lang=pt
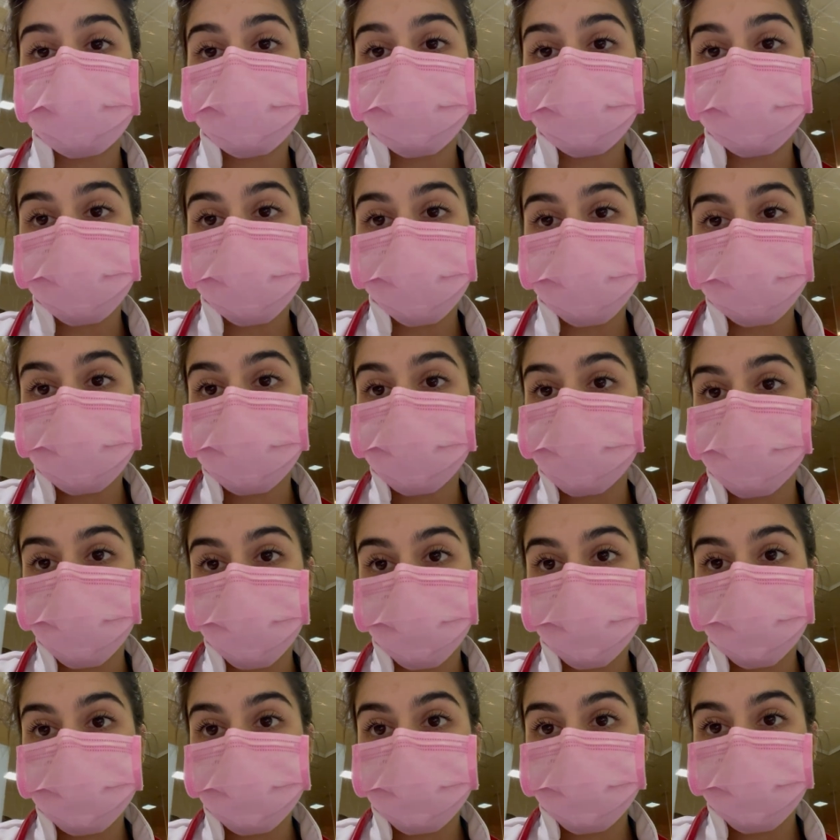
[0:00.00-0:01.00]
a nossa passagem
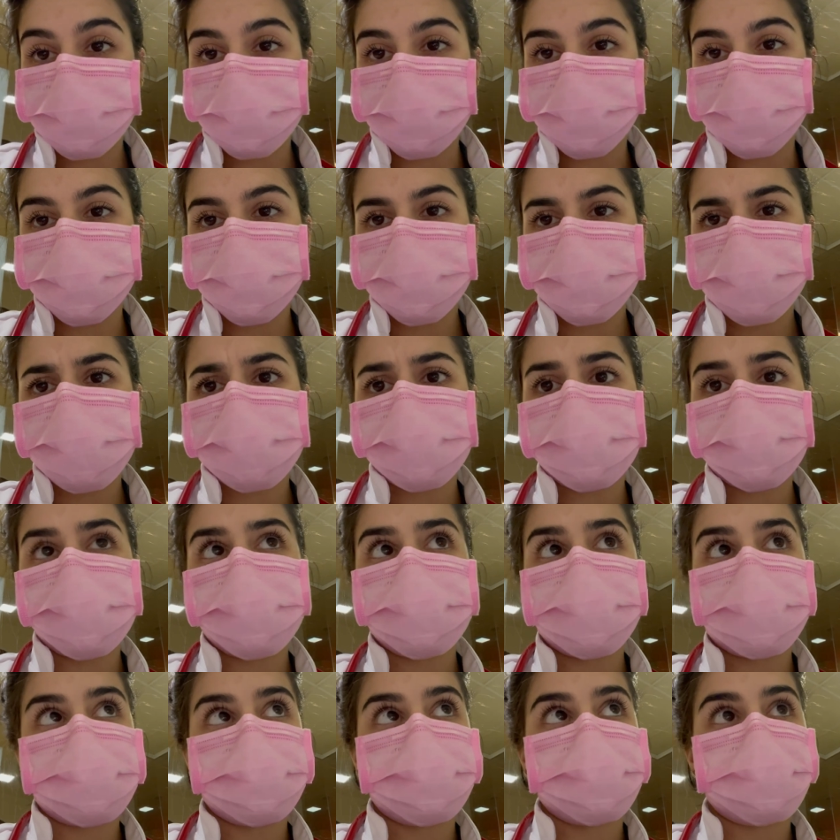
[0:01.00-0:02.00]
de plantão, que se eu vou
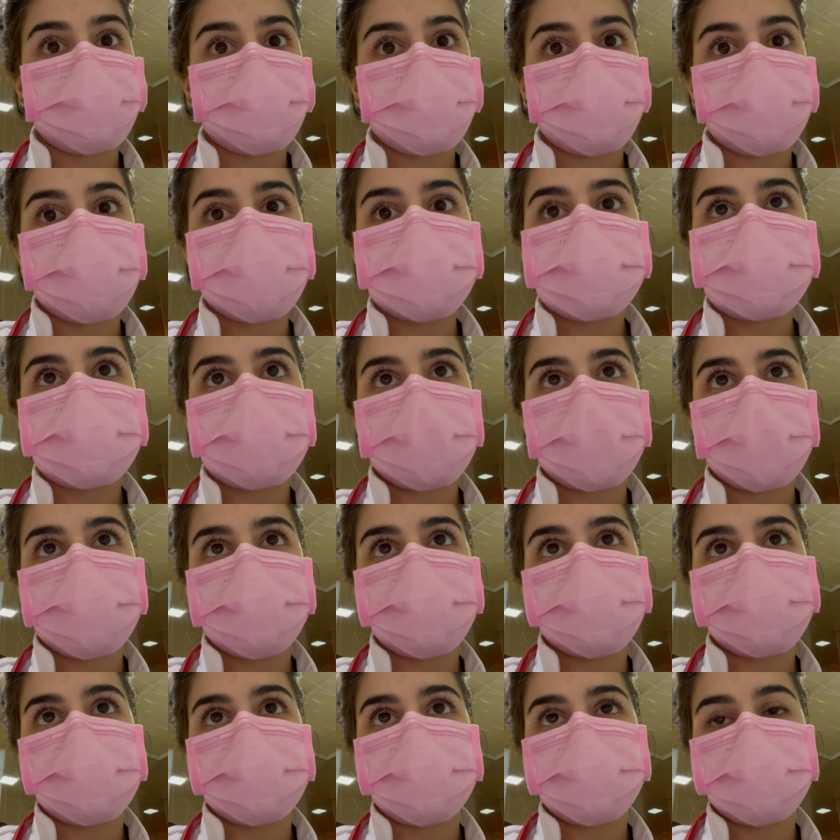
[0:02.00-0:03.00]
fazer um pouco mais tarde,
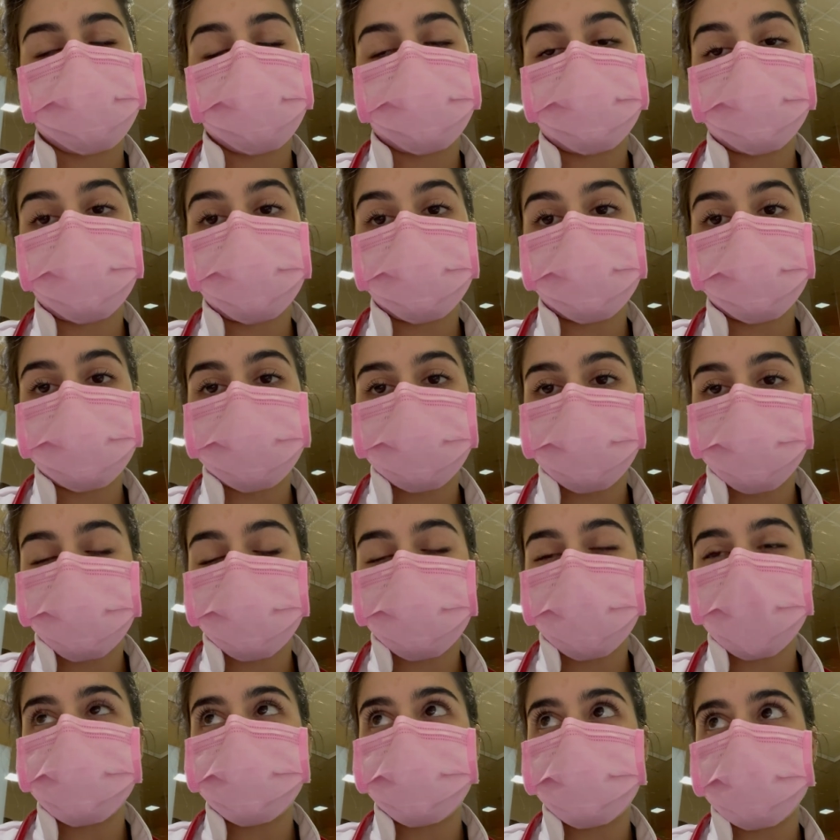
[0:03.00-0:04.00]
eu sempre deixo pra fazer
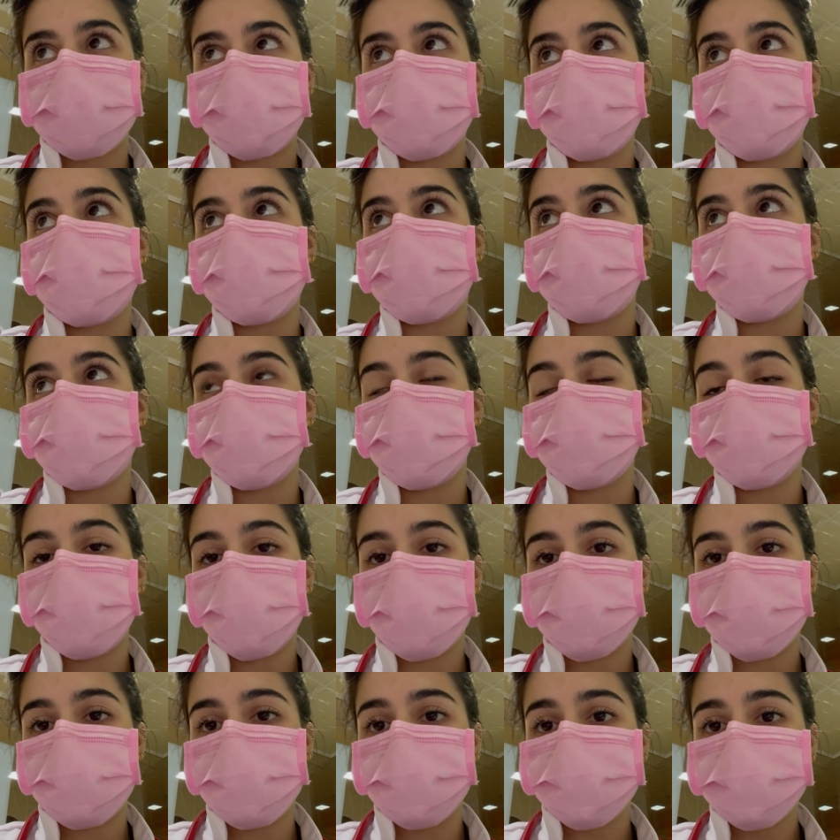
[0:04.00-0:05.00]
mais perto da hora de ir
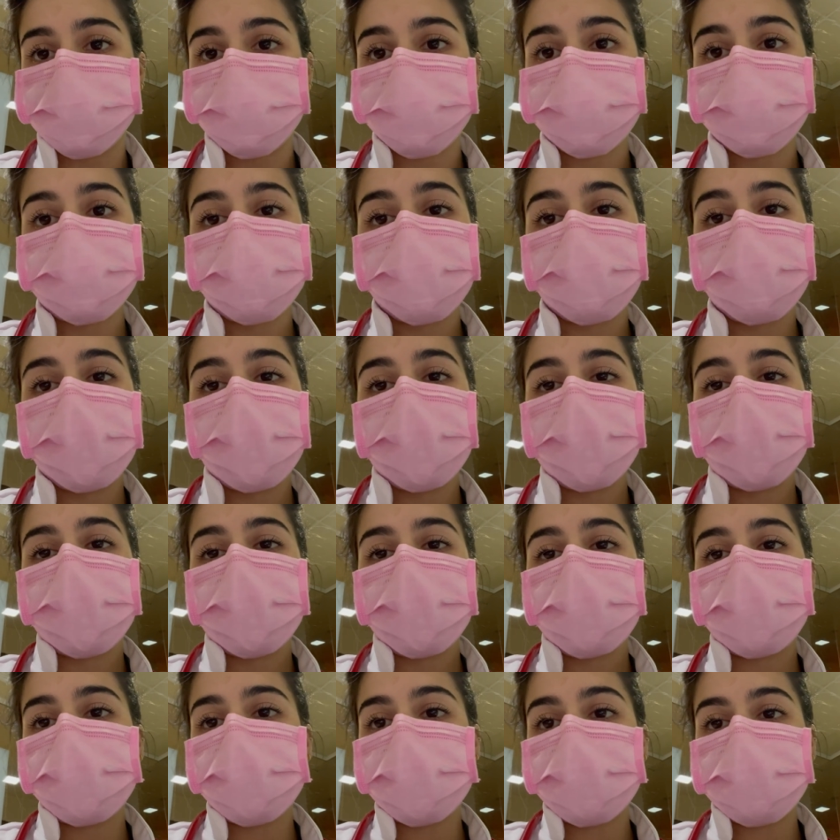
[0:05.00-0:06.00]
embora
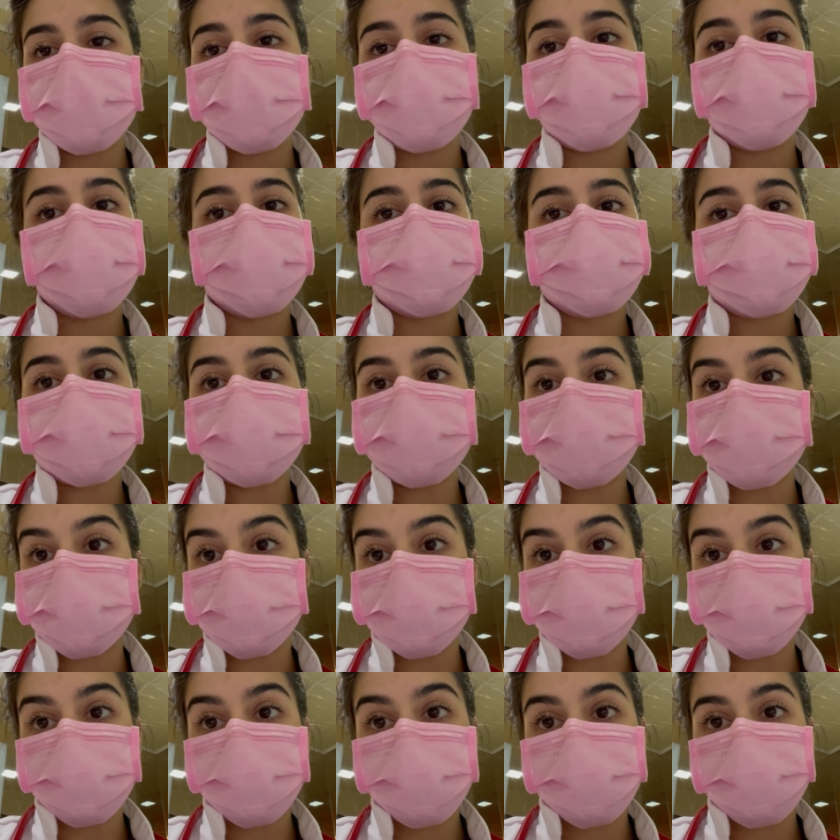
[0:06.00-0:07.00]
que aí eu tenho
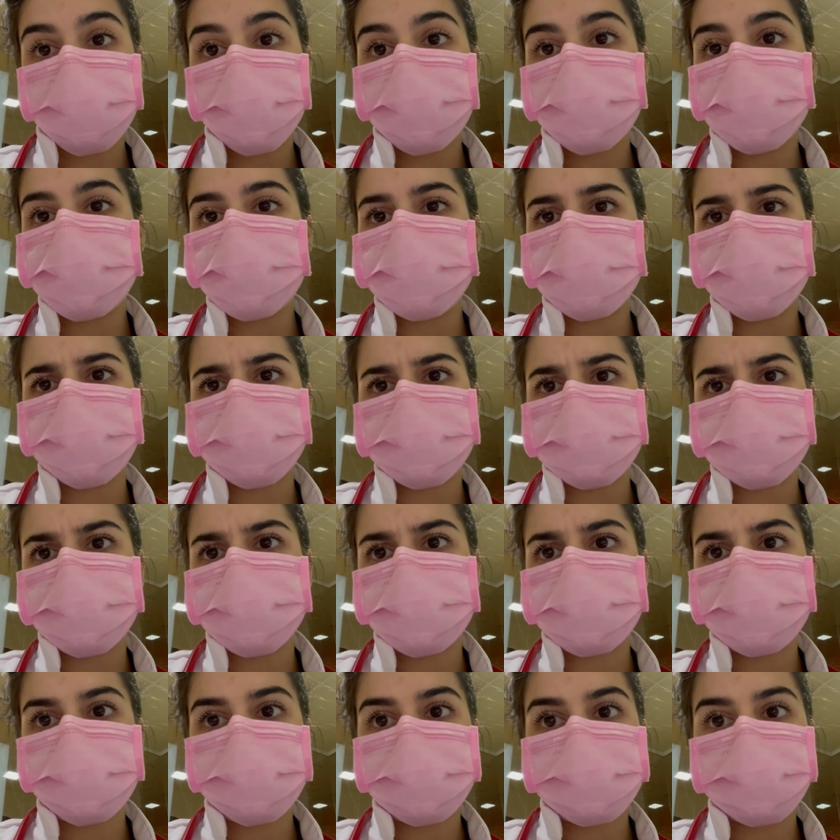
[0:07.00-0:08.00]
certeza que eu deixei coisa,
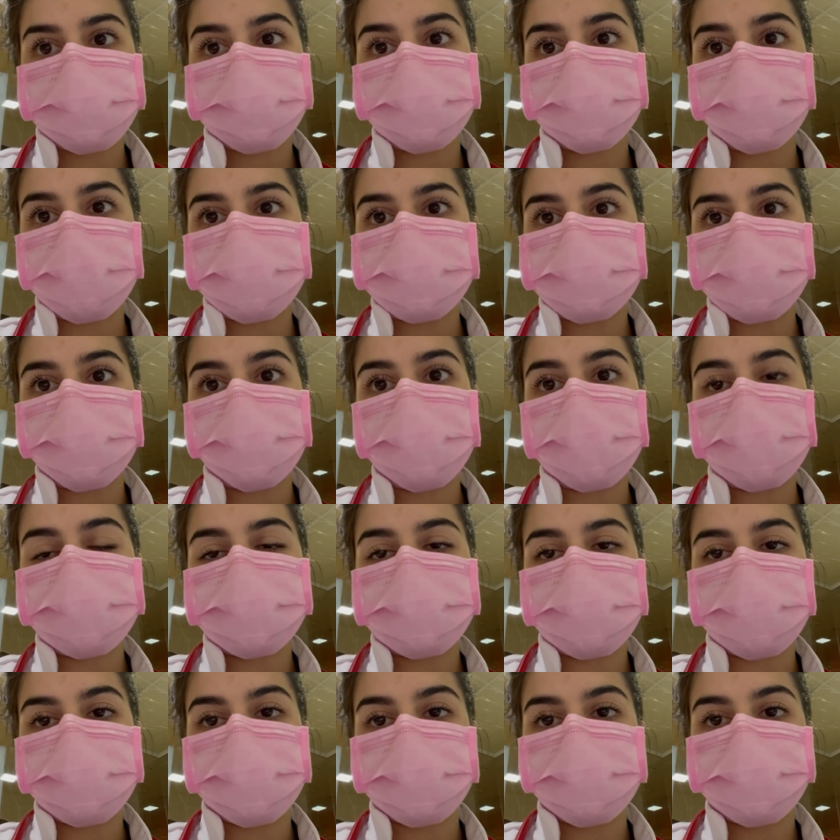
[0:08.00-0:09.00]
as coisas mais
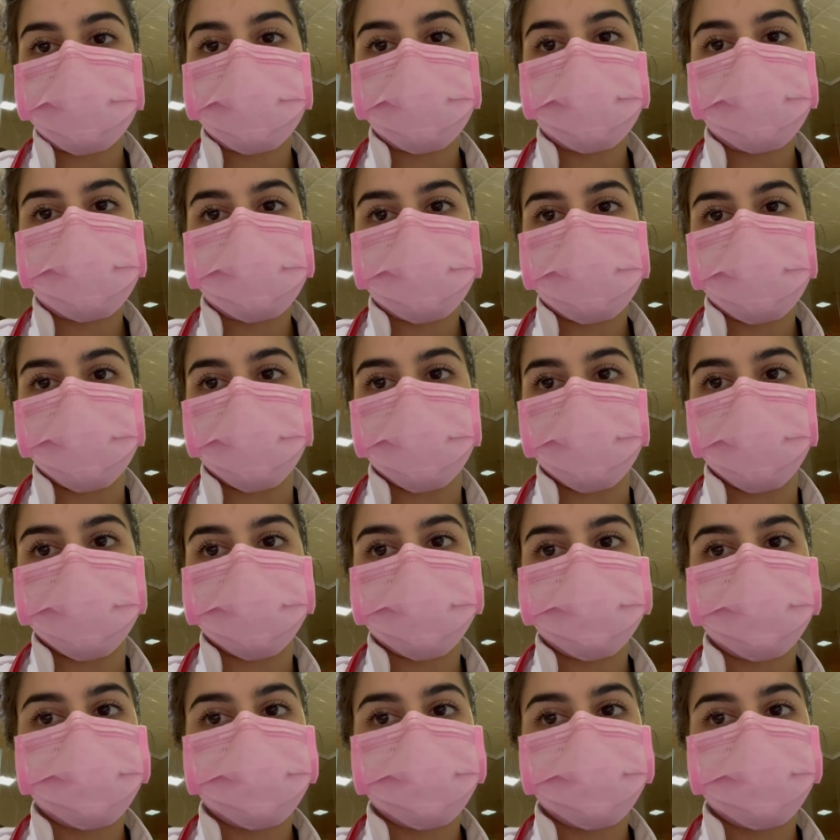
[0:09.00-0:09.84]
atualizadas possível.